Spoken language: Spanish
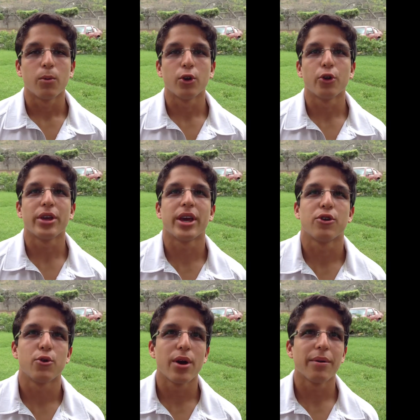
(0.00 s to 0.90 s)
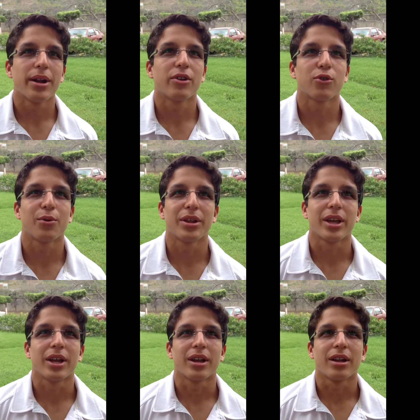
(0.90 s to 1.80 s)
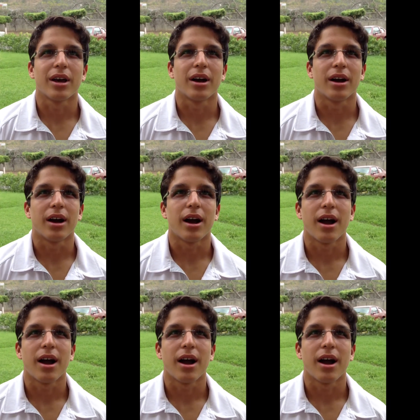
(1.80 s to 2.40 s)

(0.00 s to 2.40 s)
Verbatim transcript: buenos días, yo voy a hablar sobre la